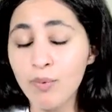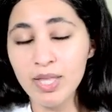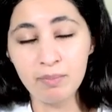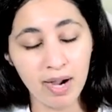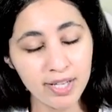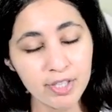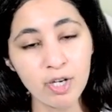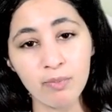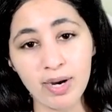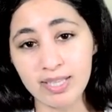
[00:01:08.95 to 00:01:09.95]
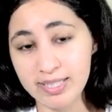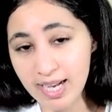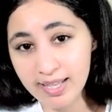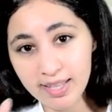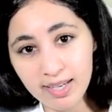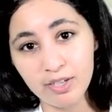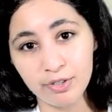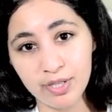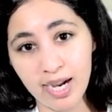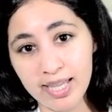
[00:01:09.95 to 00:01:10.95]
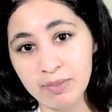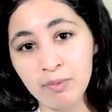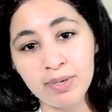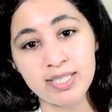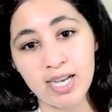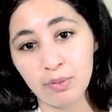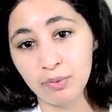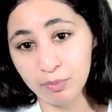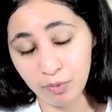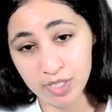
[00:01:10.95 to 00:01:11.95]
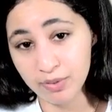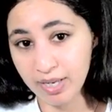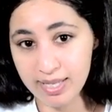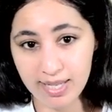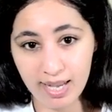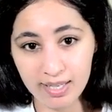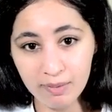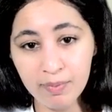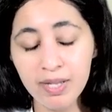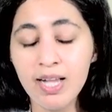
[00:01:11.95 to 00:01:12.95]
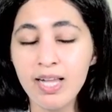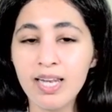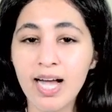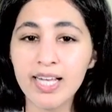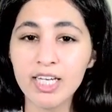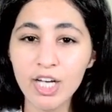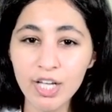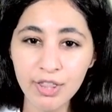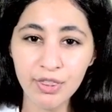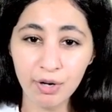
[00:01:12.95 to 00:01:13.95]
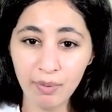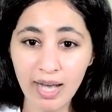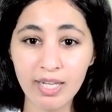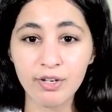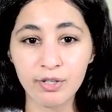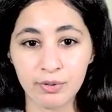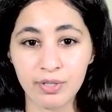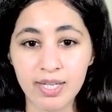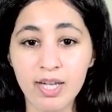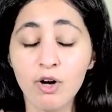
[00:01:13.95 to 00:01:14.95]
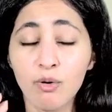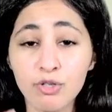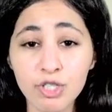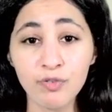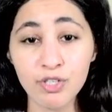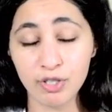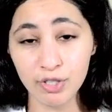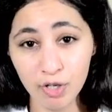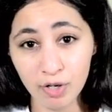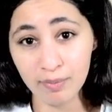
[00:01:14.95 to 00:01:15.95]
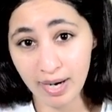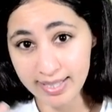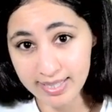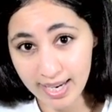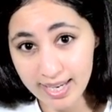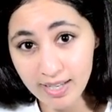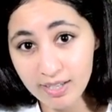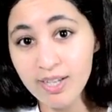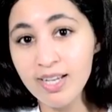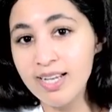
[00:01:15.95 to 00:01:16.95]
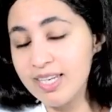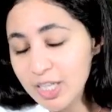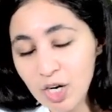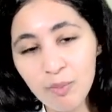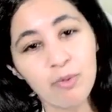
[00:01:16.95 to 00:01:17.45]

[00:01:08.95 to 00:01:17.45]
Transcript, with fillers: وإذا ما عندكم وقت لتحضير الريوق هذا ممكن تاخذون موزة وقلاص حليب لكن حثوا على الريوق وشوفوا شلون يومكم راح يتغير لكم